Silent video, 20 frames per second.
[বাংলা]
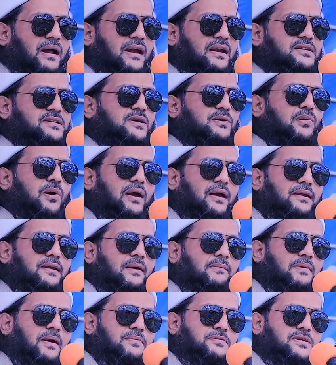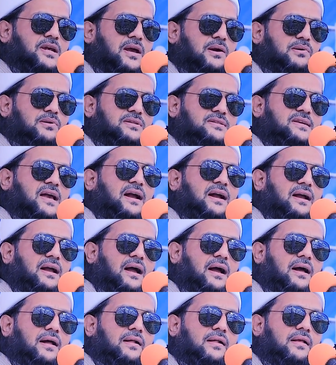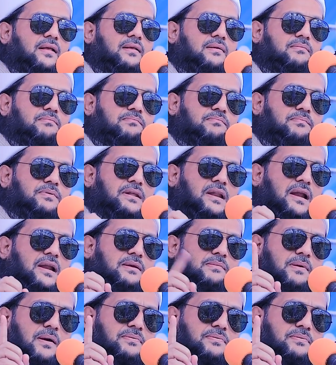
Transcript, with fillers: বাংলাদেশে কয়েকটা ব্যবসা এখন চাঙ্গা পিরালি